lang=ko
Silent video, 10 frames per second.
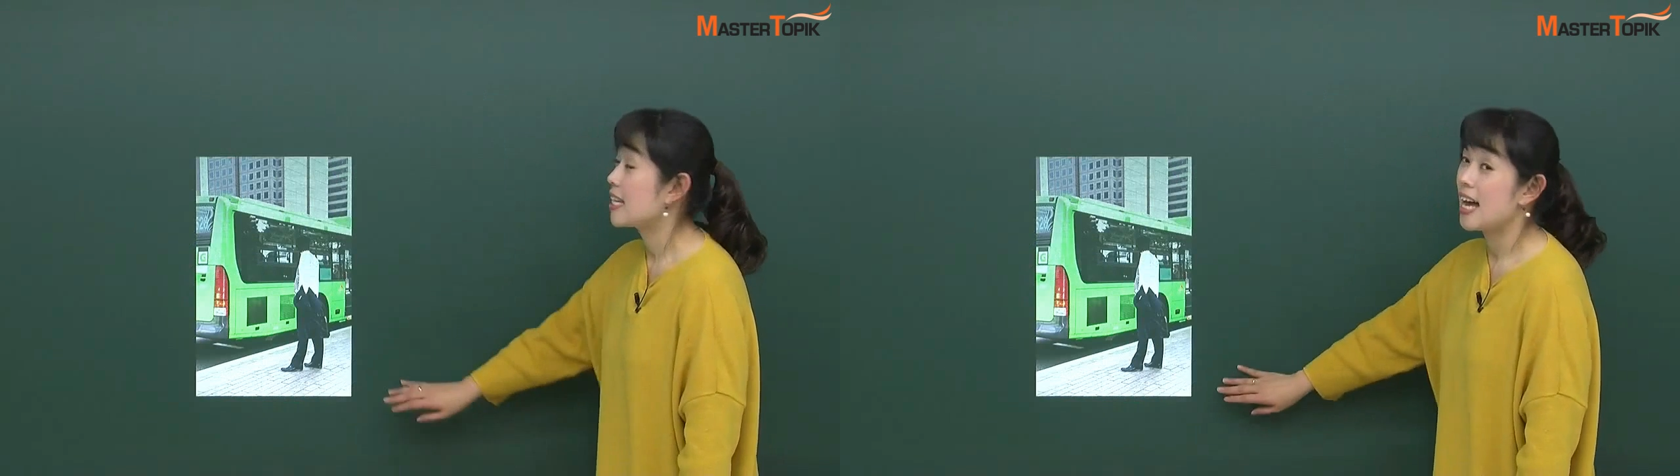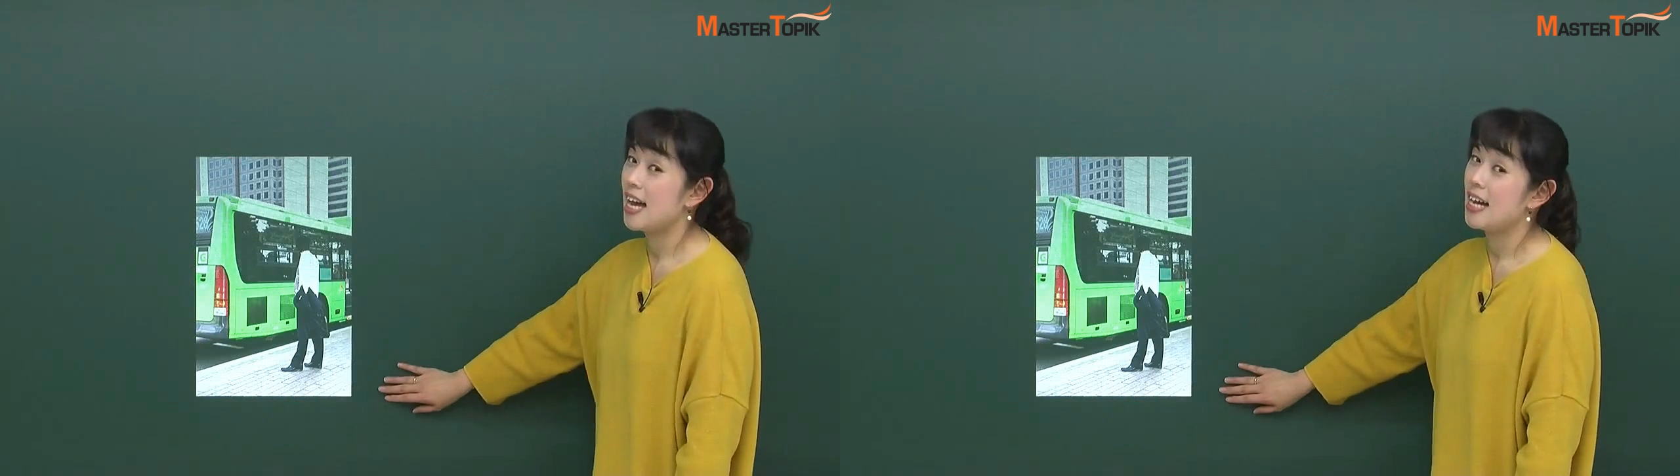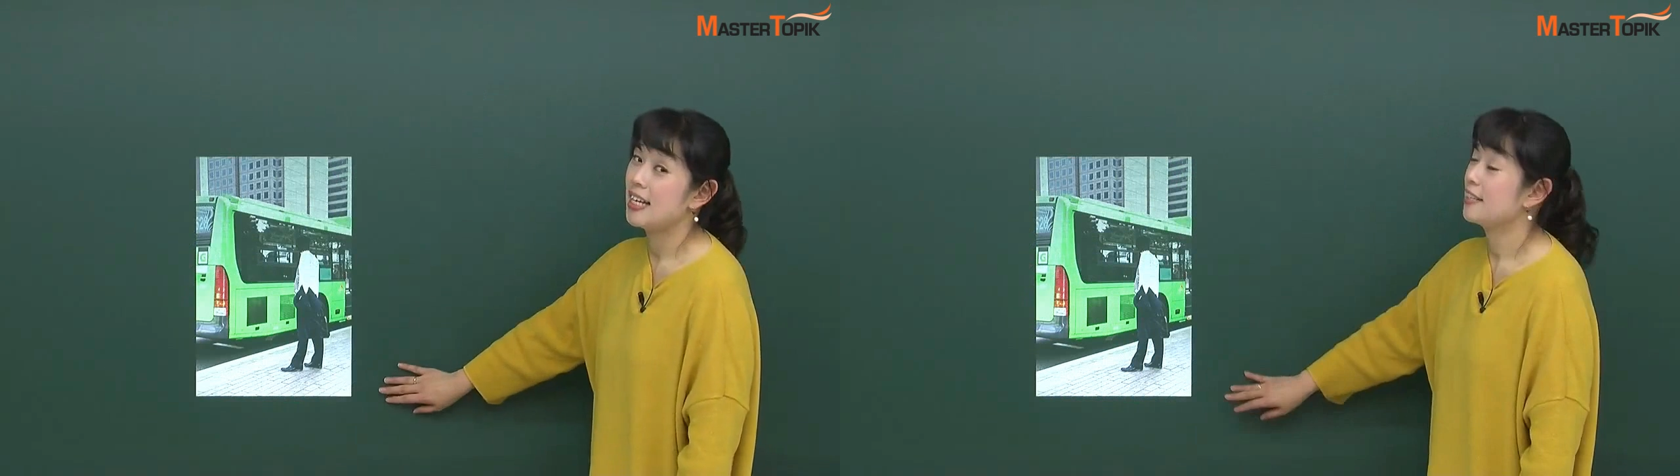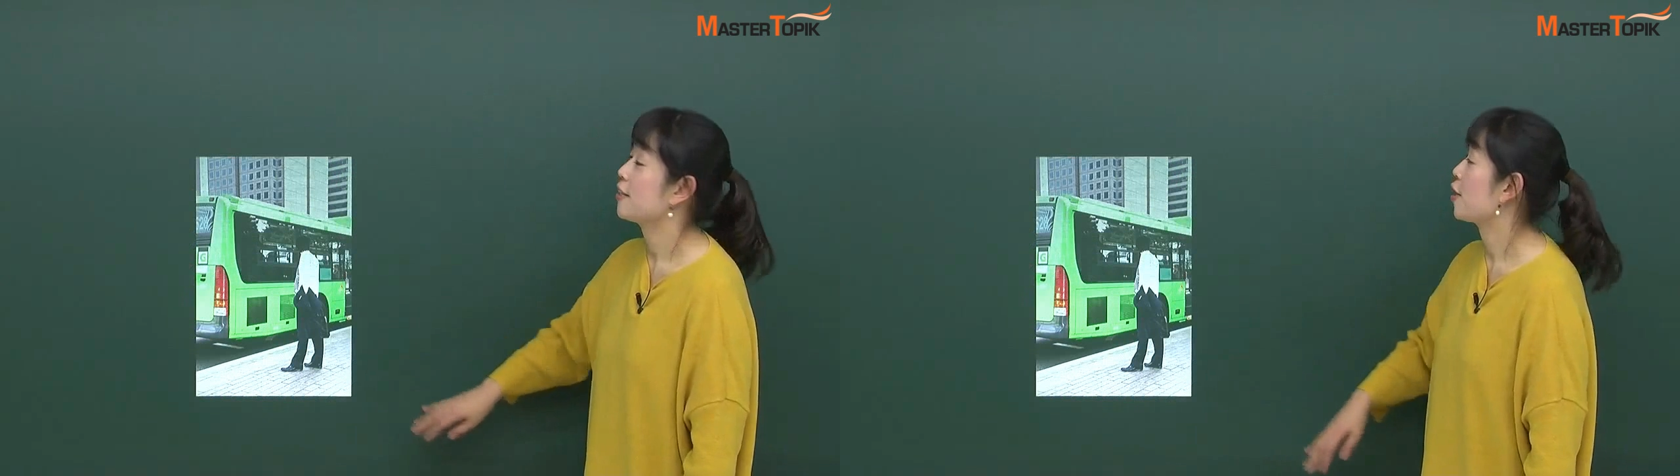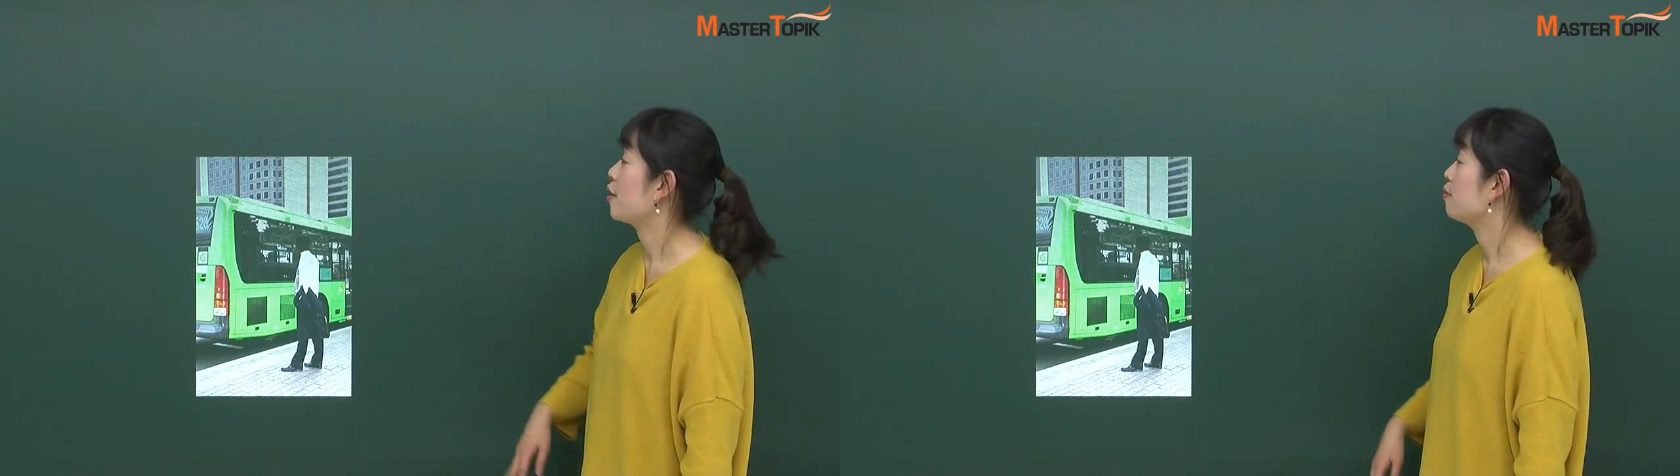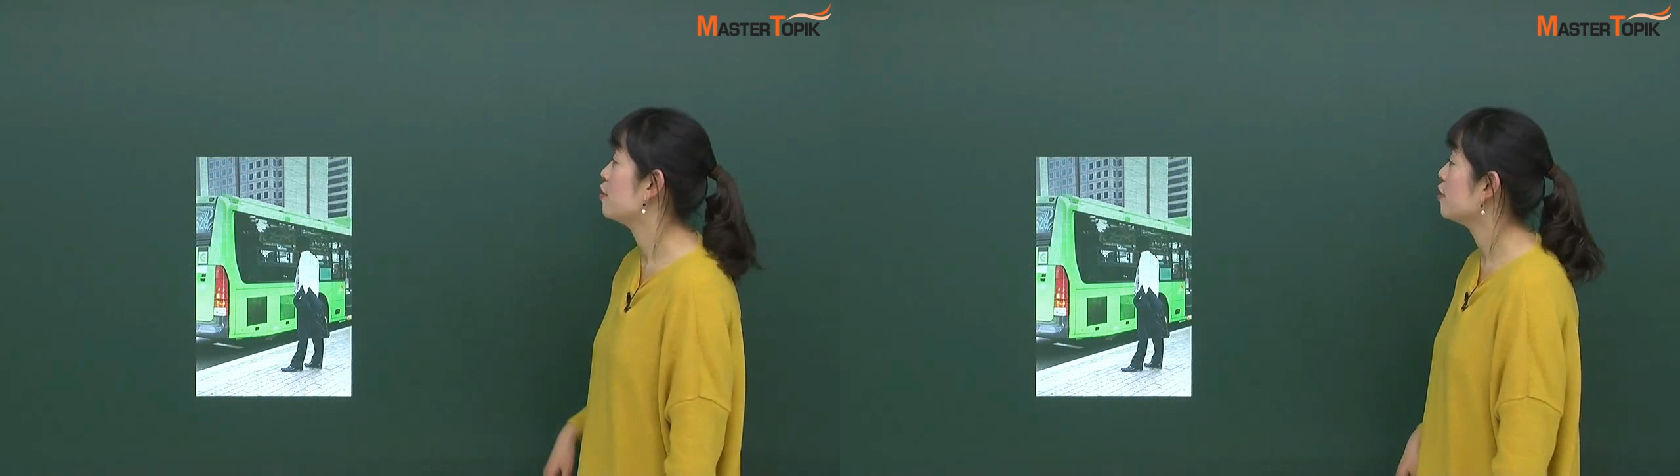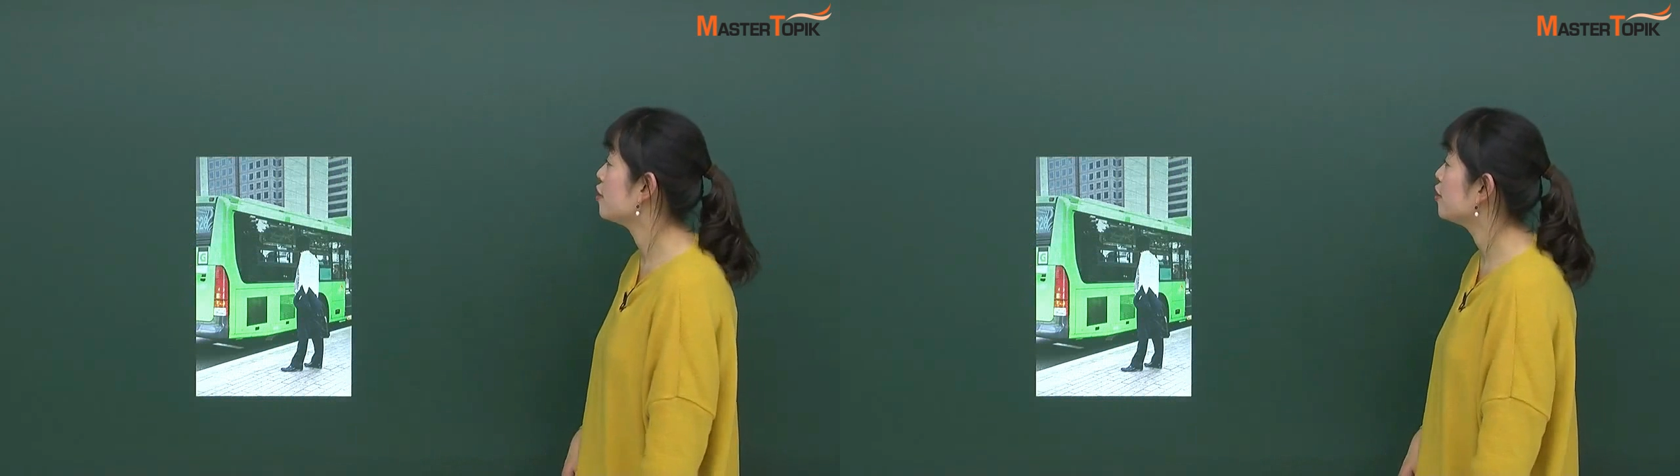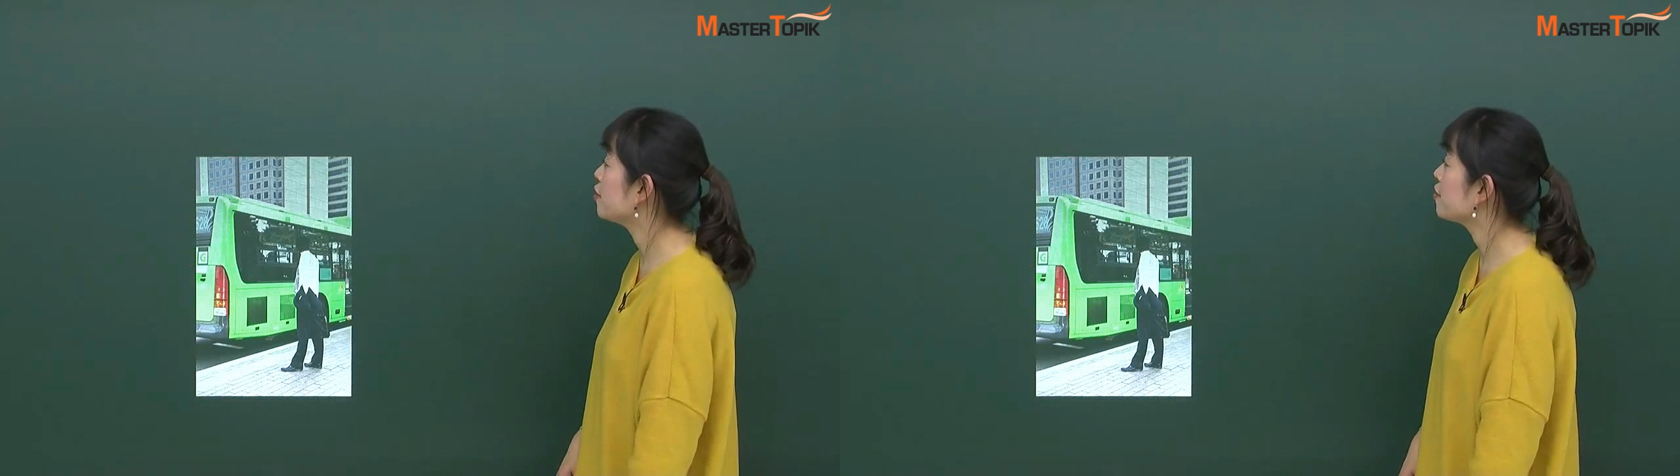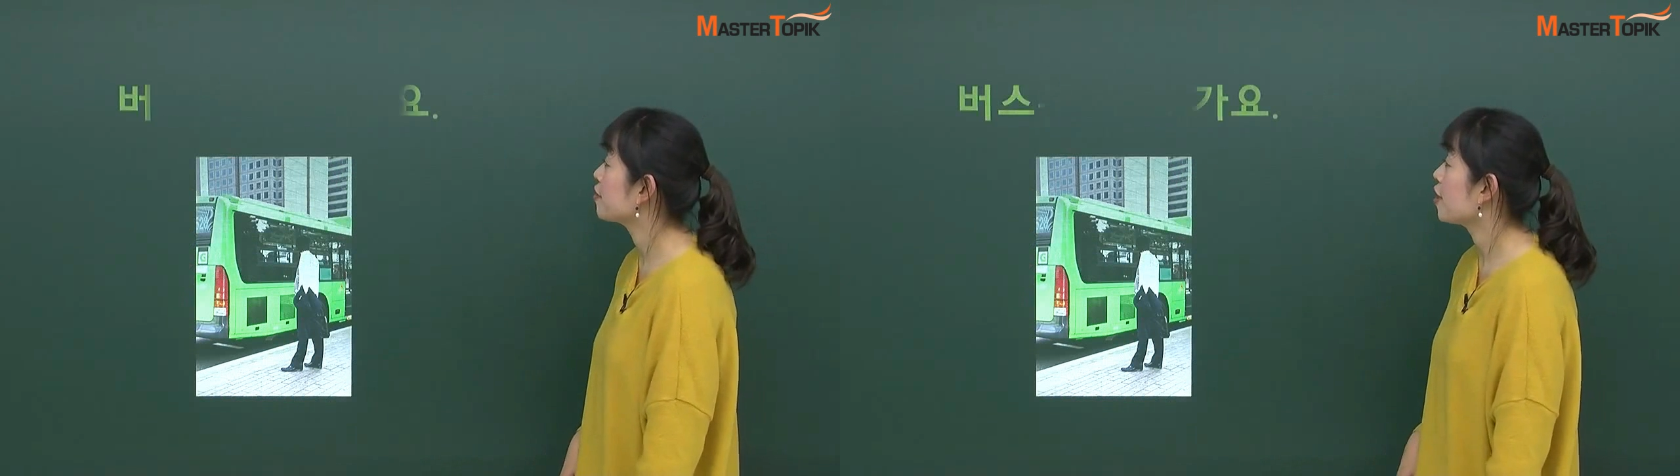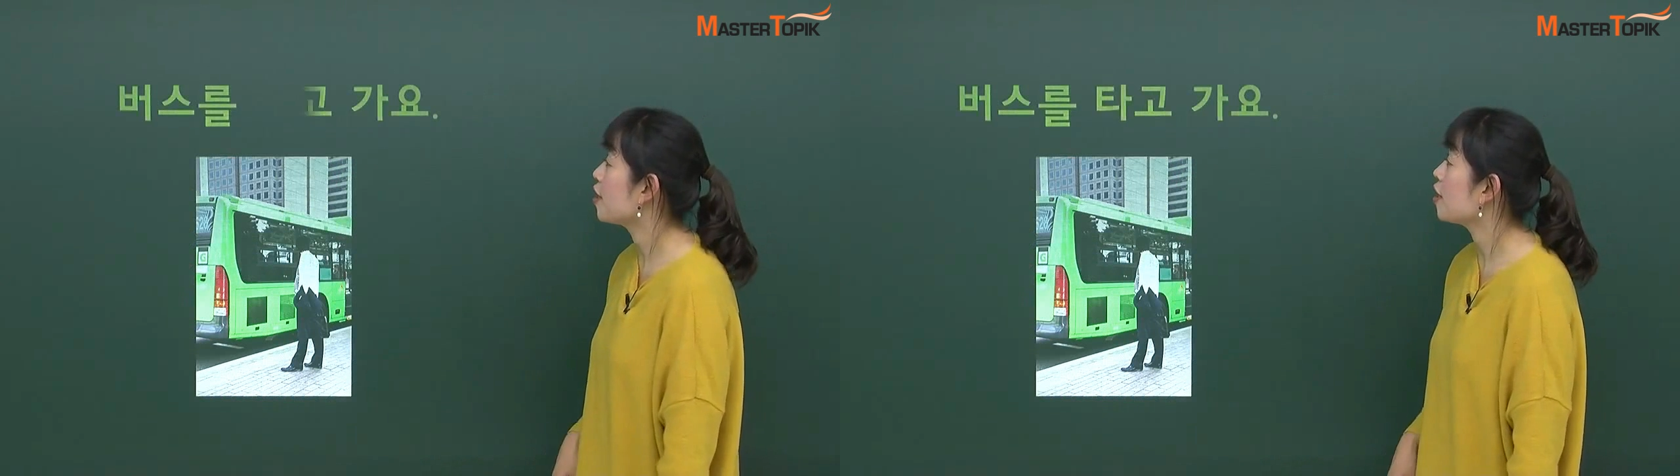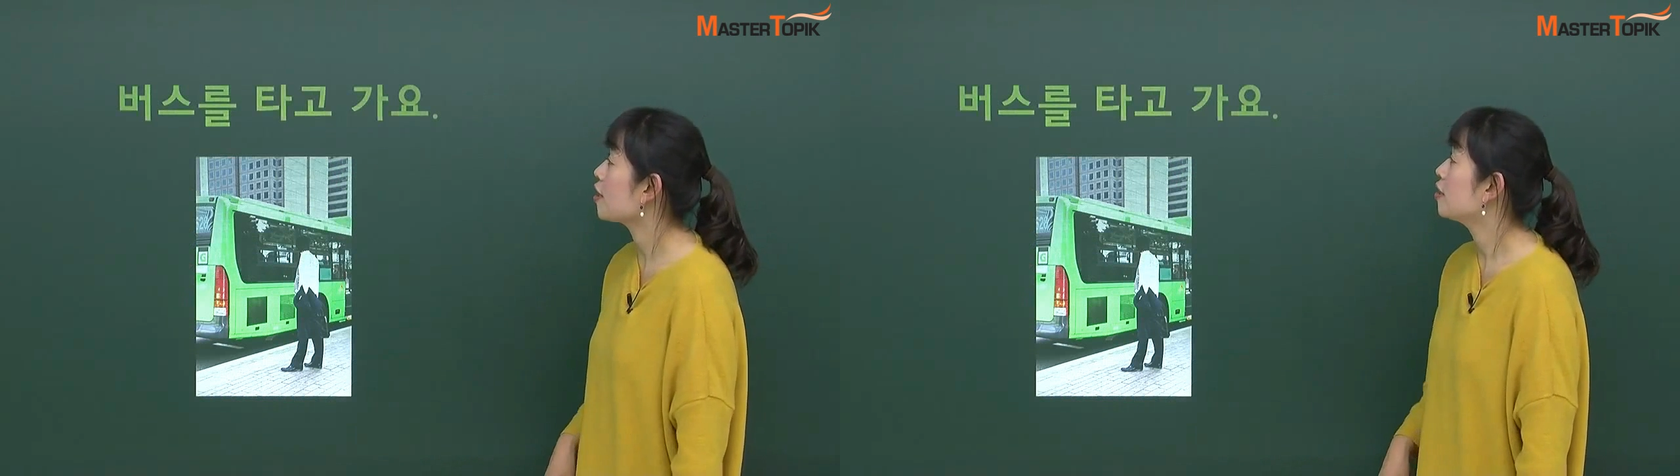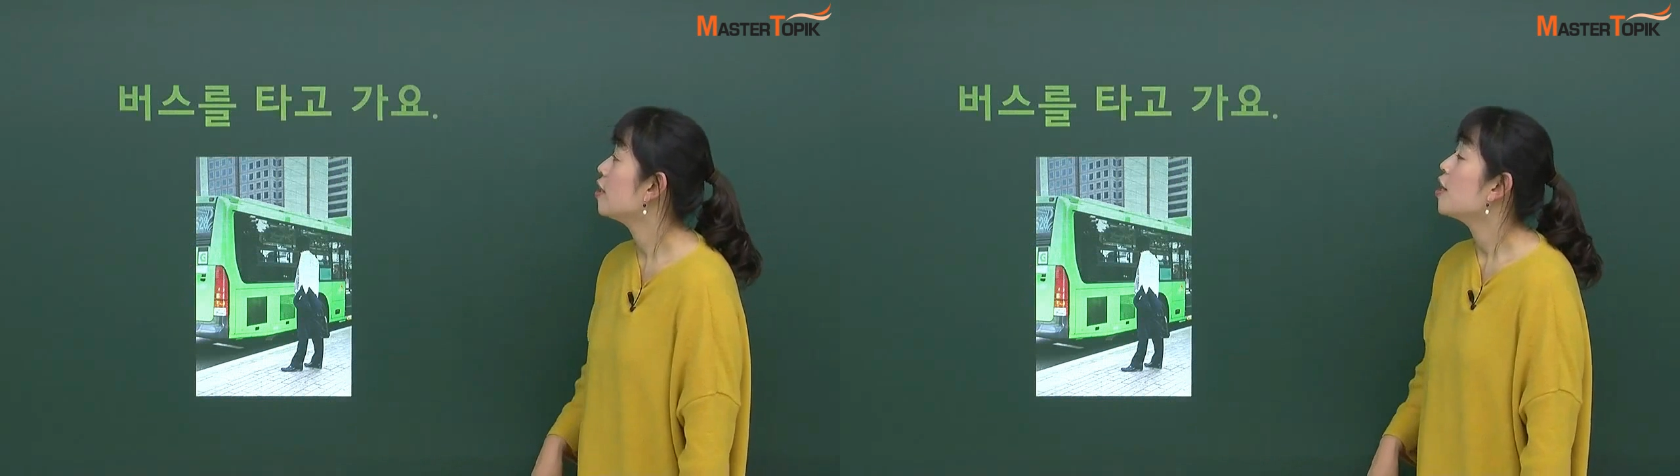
자, 이 사람은 네